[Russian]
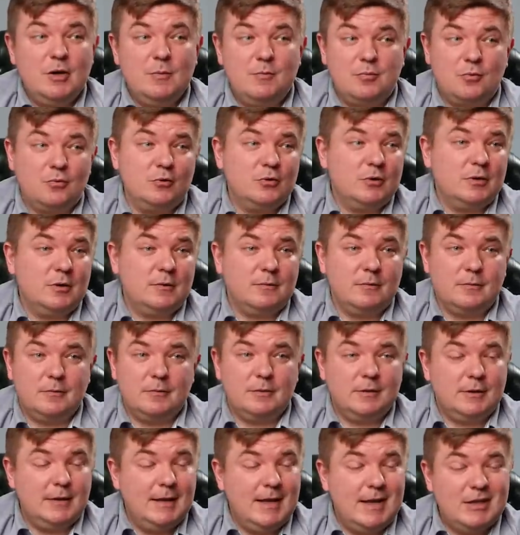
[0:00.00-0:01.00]
И просто,
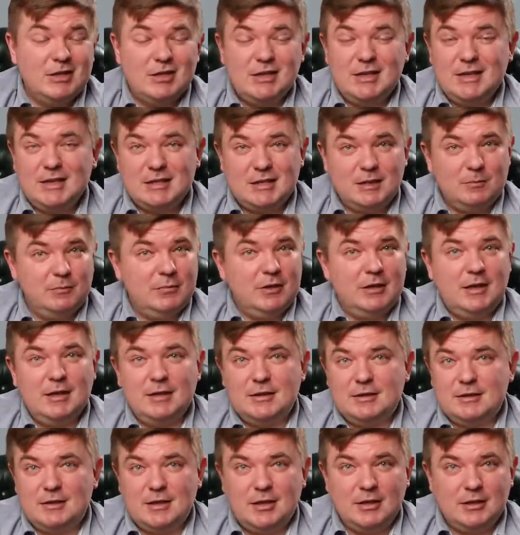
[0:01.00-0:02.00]
даже если бы я
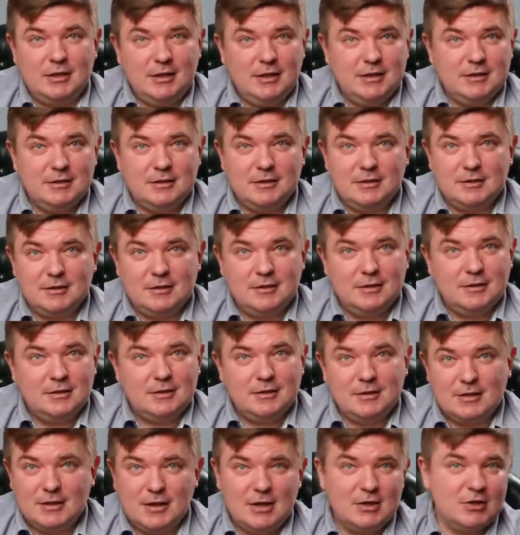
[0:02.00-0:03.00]
не стал ездить,
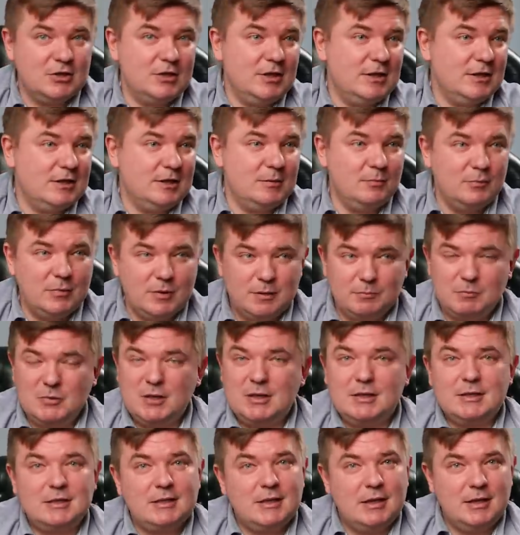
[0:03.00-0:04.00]
даже если бы
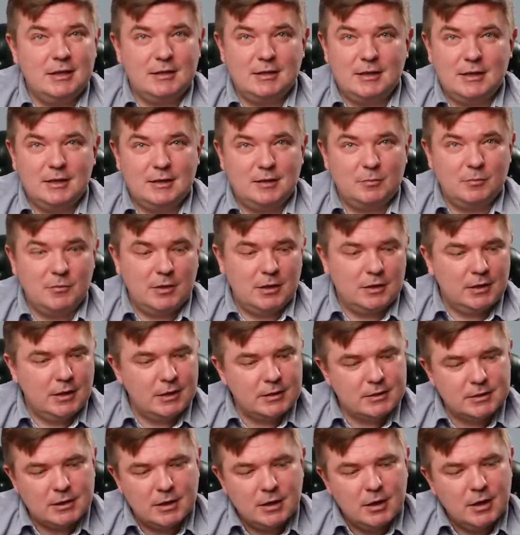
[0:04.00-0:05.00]
мы не стали на этом
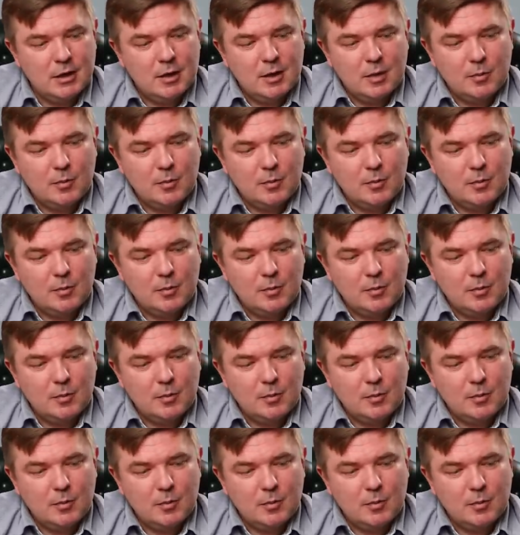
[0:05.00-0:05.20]
кататься,